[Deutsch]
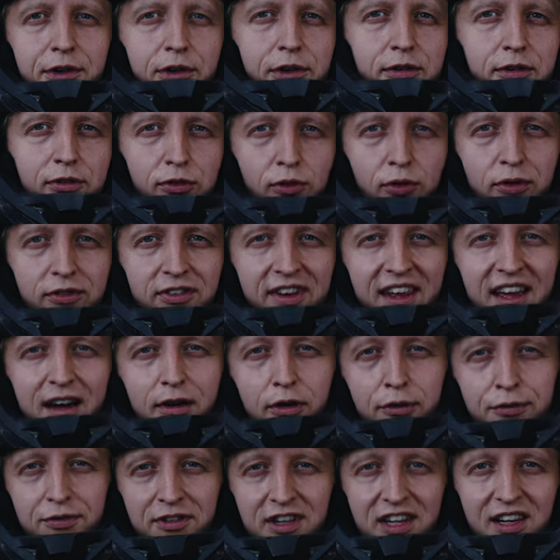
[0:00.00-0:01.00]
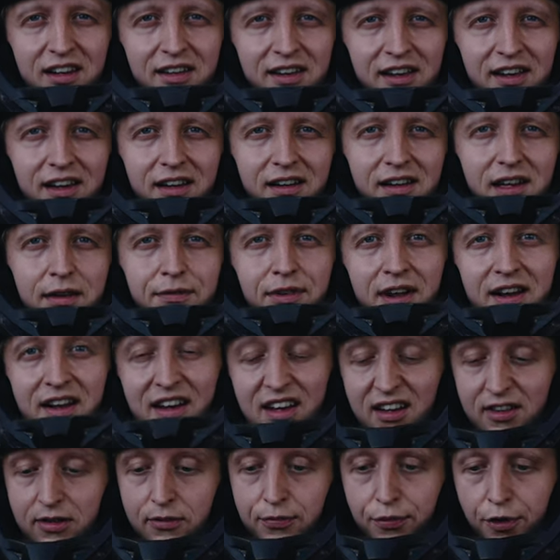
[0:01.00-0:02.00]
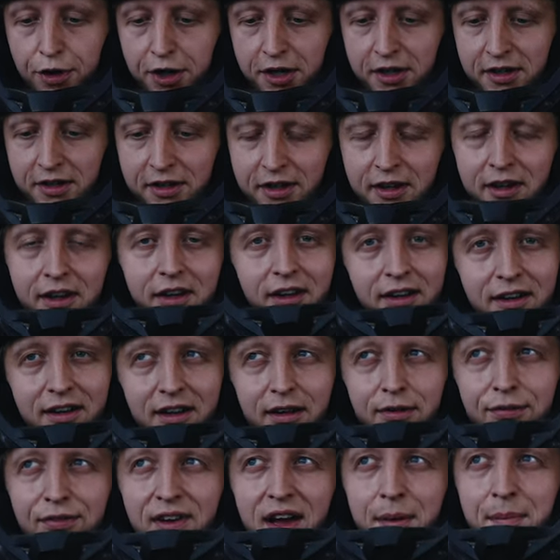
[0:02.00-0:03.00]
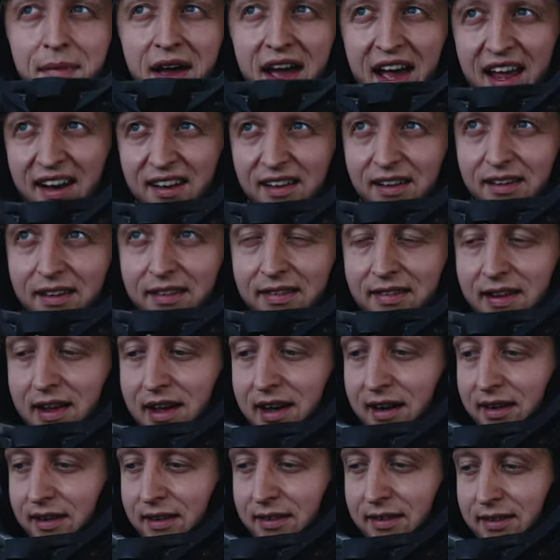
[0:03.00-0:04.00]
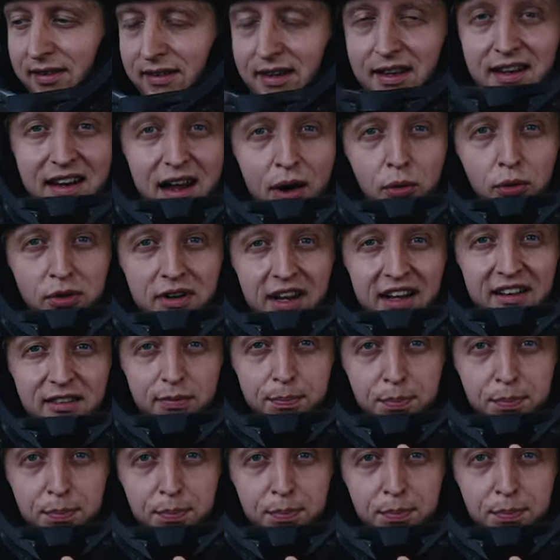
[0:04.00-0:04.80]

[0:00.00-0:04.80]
wir uns so sehr auf die Dinge, die wir nicht wollen, dass wir am Ende des Tages genau das